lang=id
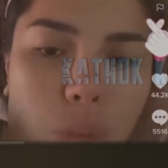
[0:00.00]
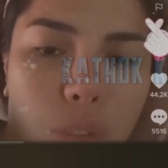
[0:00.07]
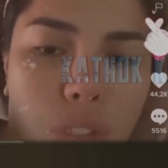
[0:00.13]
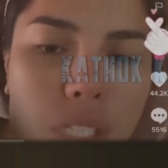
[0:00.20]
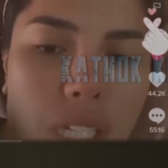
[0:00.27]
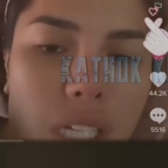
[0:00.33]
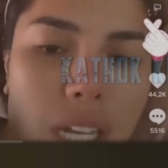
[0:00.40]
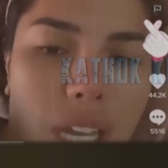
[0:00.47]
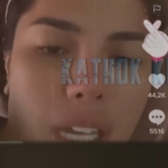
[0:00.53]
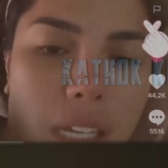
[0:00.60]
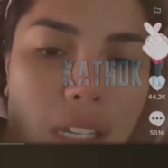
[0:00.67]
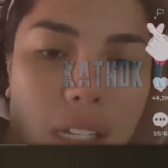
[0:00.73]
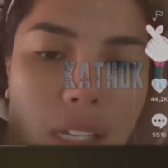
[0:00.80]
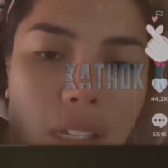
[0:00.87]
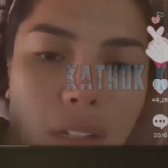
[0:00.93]
eh kucing
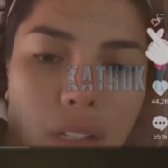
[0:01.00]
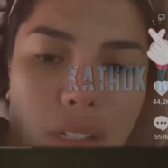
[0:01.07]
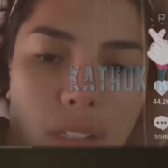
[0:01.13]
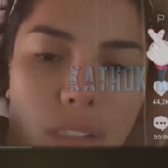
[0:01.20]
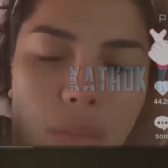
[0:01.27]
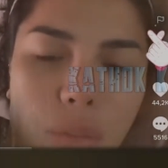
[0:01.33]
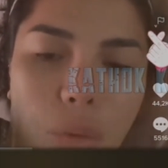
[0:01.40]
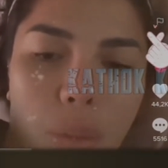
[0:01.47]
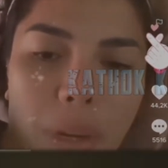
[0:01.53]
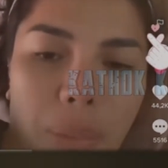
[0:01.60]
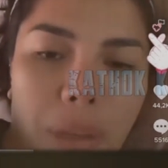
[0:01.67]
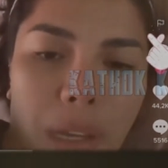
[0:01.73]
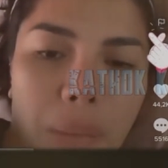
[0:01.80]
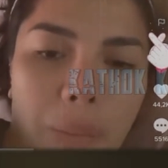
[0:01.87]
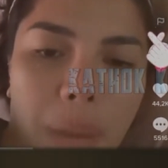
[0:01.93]
lah. Semua pada